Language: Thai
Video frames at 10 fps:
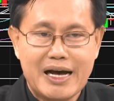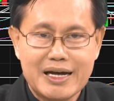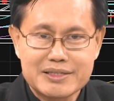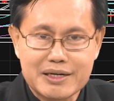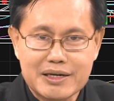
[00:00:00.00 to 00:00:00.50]

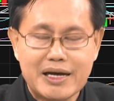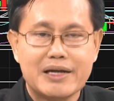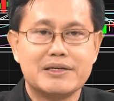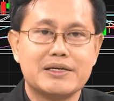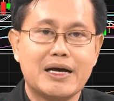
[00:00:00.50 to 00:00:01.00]

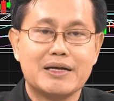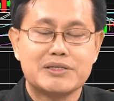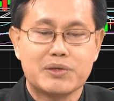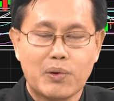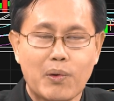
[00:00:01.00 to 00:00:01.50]
1575
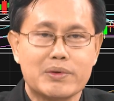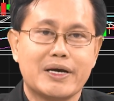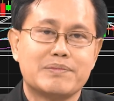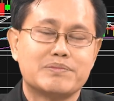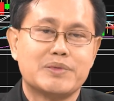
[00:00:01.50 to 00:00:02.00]
1576นะครับ